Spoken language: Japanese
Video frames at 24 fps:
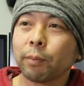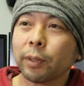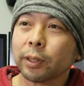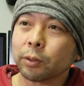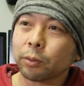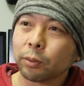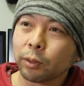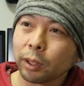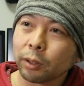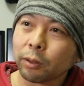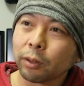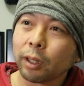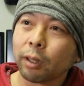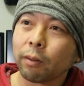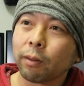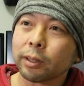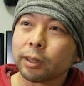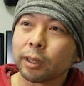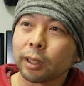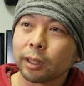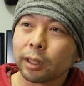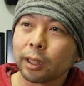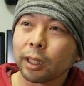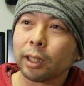まあ、それと合
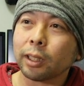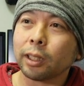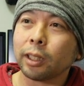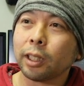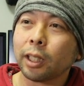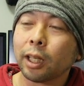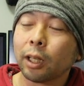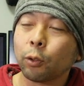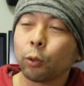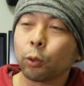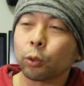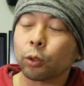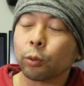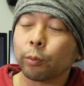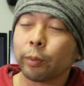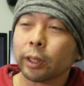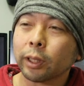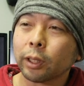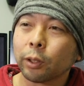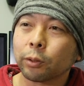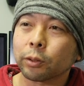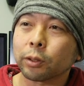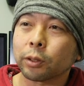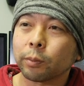わせて
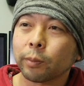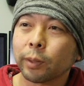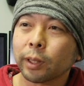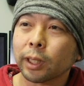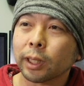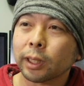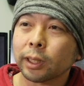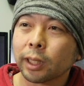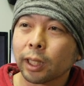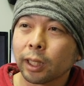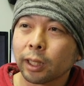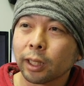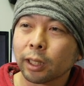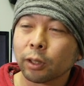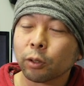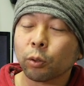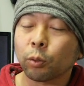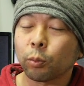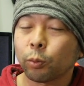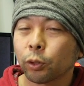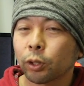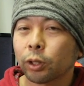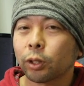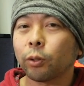ニアオートマタを進めていきたいな
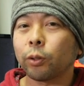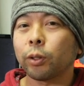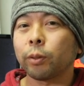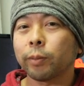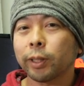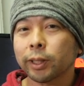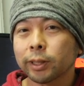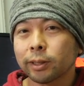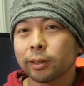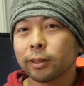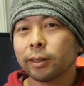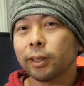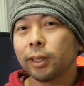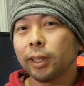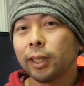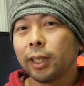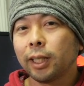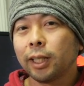と思っております。